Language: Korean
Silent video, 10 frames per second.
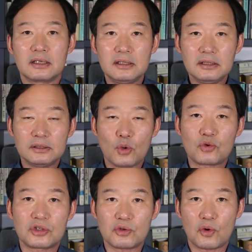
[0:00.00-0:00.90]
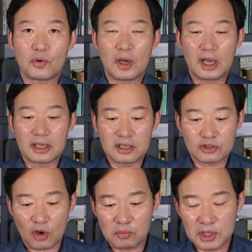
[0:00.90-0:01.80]
그 녹취록과 이
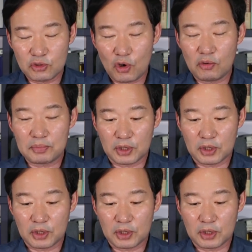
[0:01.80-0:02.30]
정민용